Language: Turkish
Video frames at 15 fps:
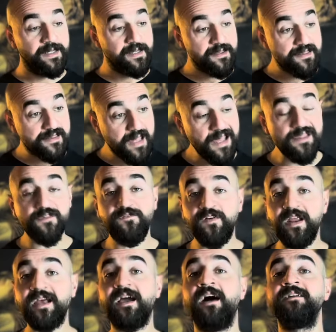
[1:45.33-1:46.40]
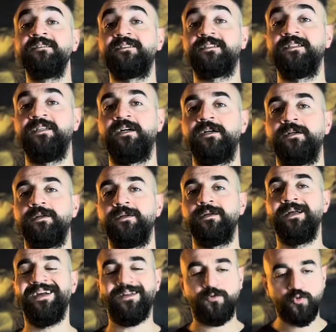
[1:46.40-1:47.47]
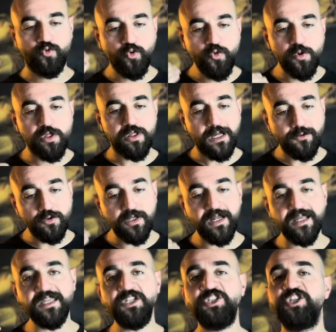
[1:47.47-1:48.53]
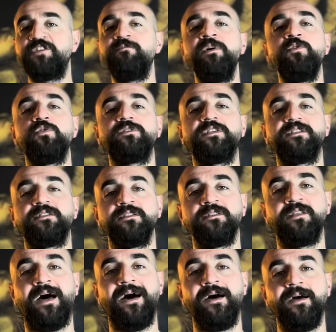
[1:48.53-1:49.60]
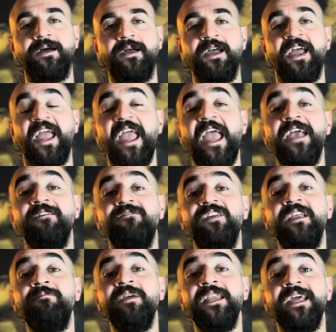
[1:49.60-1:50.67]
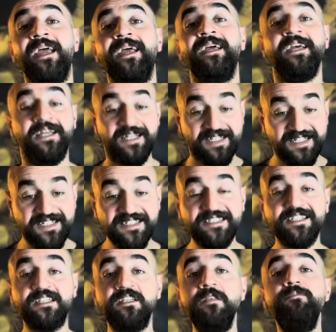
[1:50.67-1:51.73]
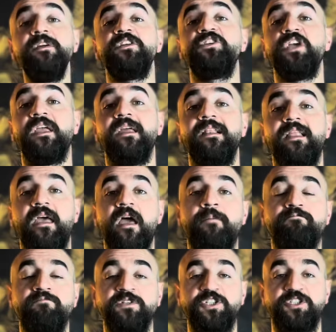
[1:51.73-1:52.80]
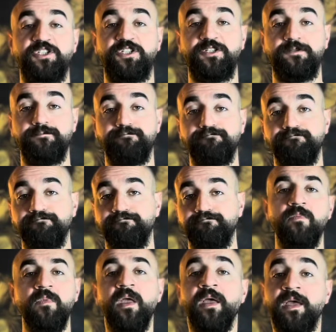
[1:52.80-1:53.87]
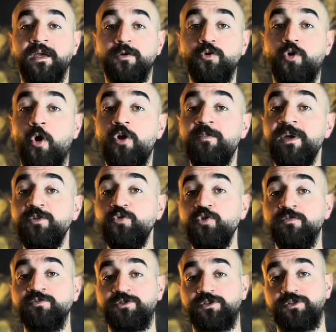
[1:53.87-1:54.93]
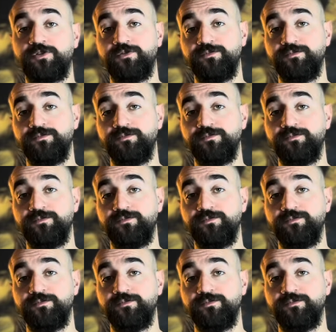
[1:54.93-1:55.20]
ses frekansını duyusal olarak işitme noktasında evrimini kısıtlı bir şekilde yapmıştır? Görme duyumuz